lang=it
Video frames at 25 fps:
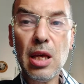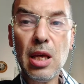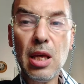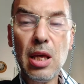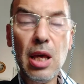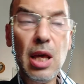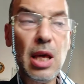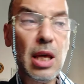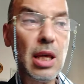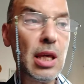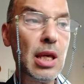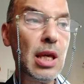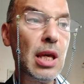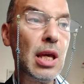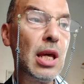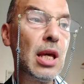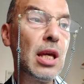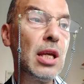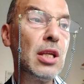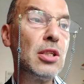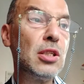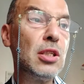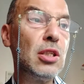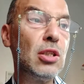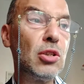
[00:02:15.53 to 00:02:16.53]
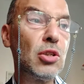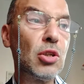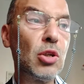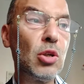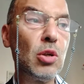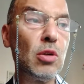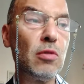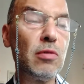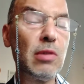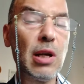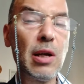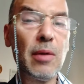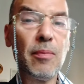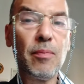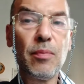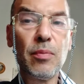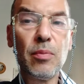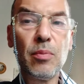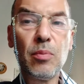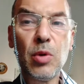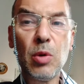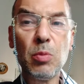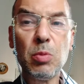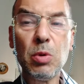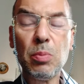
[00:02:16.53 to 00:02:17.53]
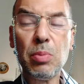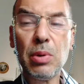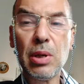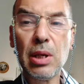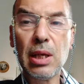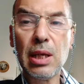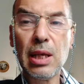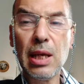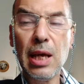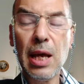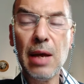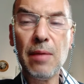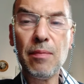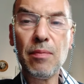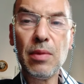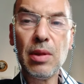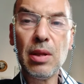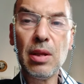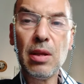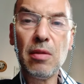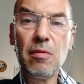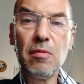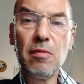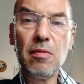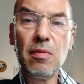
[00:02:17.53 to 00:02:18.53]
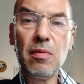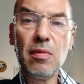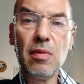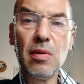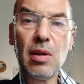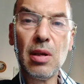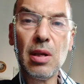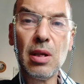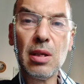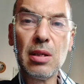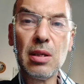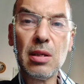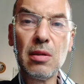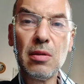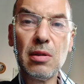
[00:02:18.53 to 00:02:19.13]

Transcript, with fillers: e che si trova proprio perché eh,